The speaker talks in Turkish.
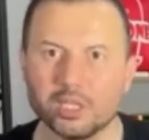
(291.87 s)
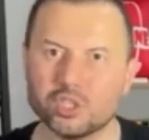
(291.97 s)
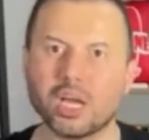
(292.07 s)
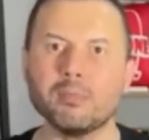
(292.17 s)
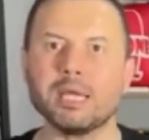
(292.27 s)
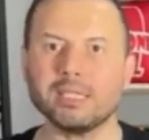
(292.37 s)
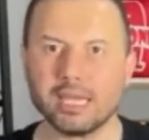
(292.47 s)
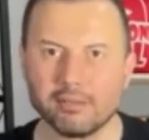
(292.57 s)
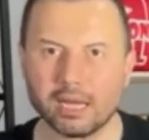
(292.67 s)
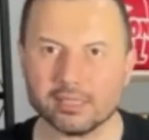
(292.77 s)
Camianın
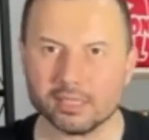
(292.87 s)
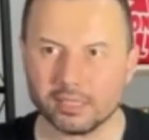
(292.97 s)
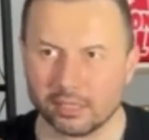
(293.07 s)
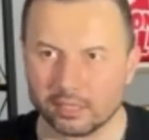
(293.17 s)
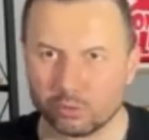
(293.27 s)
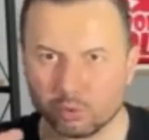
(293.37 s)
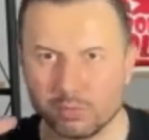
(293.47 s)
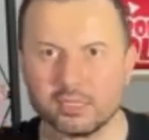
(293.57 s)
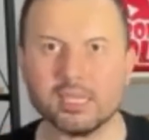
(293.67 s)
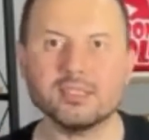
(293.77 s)
evladı
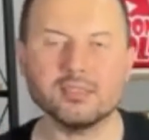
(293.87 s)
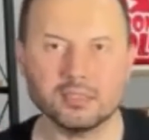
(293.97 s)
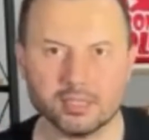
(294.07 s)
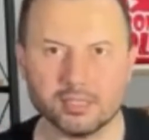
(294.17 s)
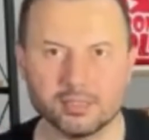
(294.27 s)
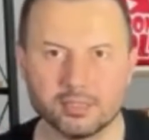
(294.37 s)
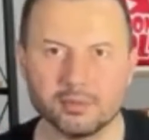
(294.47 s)
cümlesine sığındı.